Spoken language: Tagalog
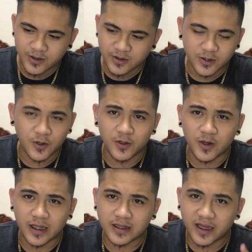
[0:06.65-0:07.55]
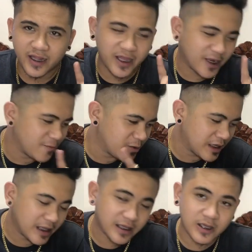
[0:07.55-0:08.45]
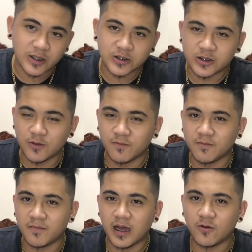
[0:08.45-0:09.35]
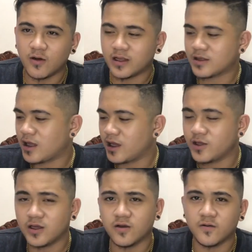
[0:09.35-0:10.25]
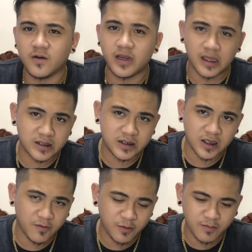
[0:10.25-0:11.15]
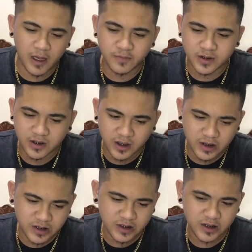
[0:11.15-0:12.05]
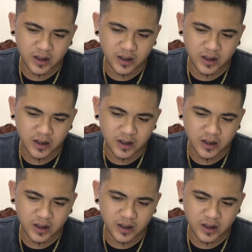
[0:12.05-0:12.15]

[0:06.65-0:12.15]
So, yung kantang i-review natin is yung bagong kanta ngayon ng 187 Mobsters.